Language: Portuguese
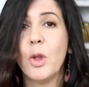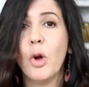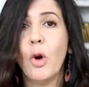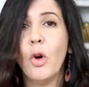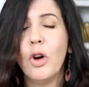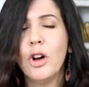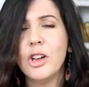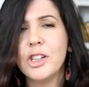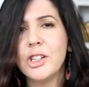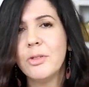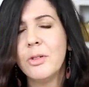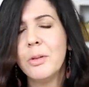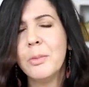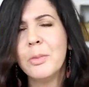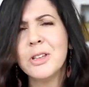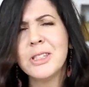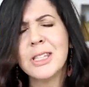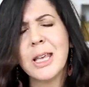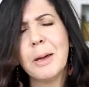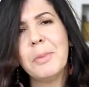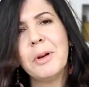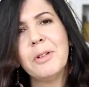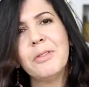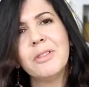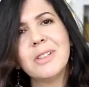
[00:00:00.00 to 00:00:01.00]
Hoje eu vou
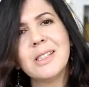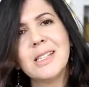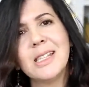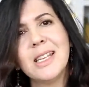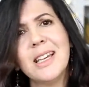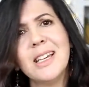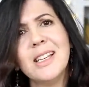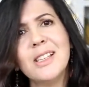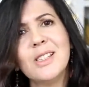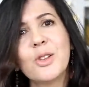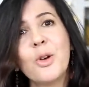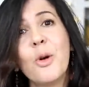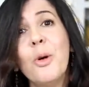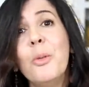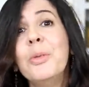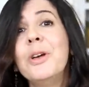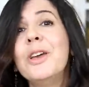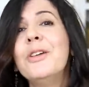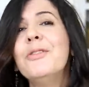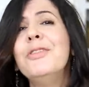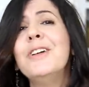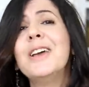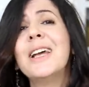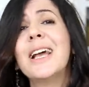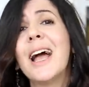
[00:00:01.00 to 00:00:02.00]
mostrar para vocês como
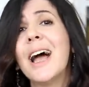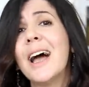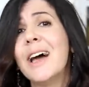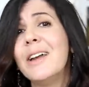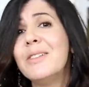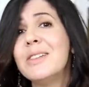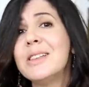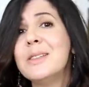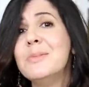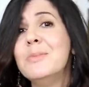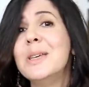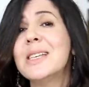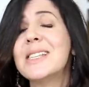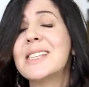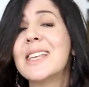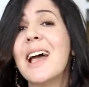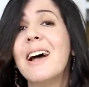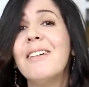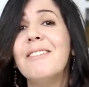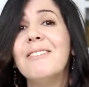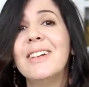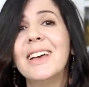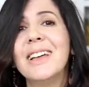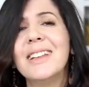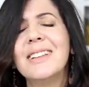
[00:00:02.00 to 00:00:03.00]
que ficaram as minhas
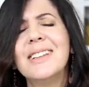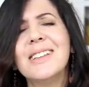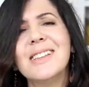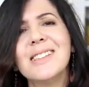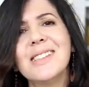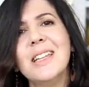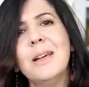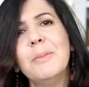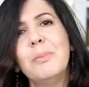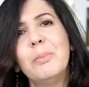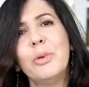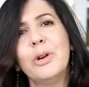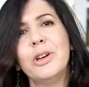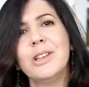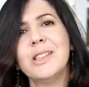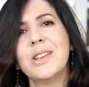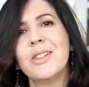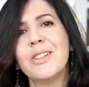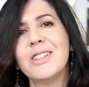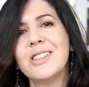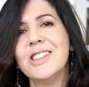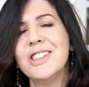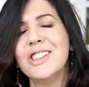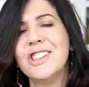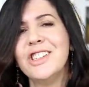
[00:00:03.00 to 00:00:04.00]
gavetas depois
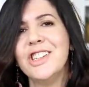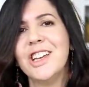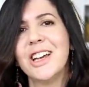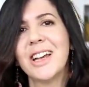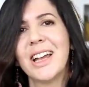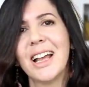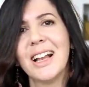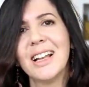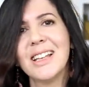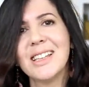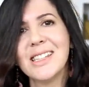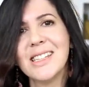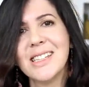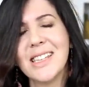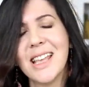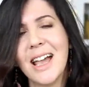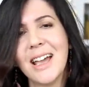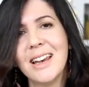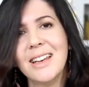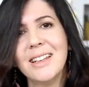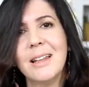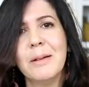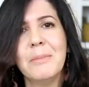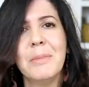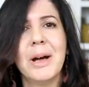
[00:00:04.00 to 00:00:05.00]
que eu assisti aquela
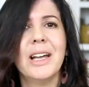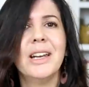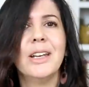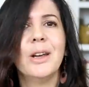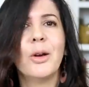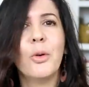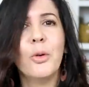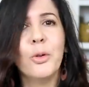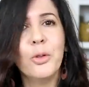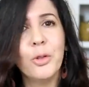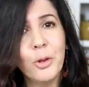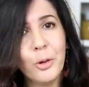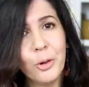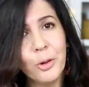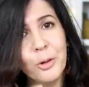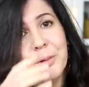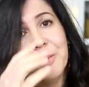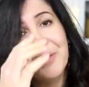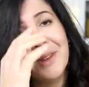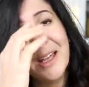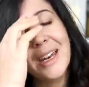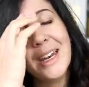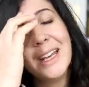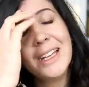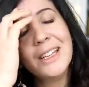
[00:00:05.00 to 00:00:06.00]
série da Marie Kondo
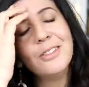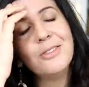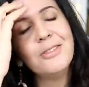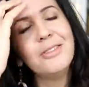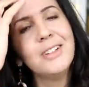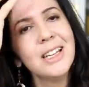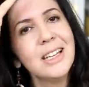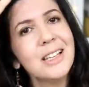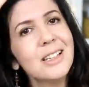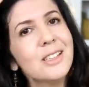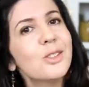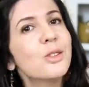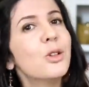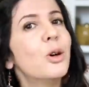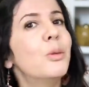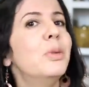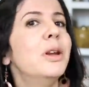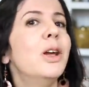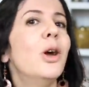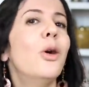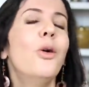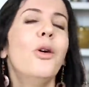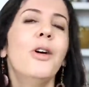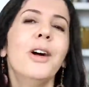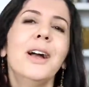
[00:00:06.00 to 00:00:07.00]
na Netflix
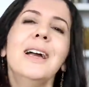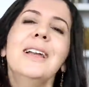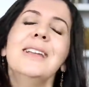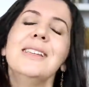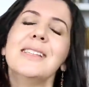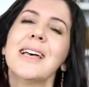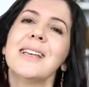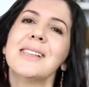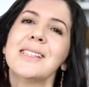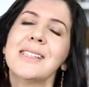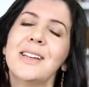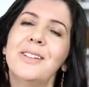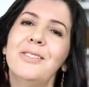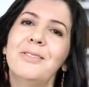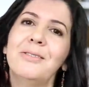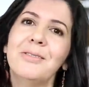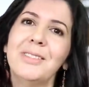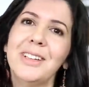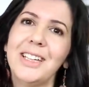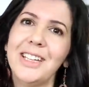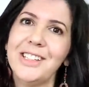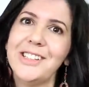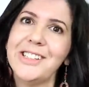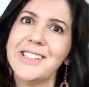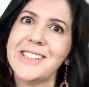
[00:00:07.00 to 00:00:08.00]
sobre organização e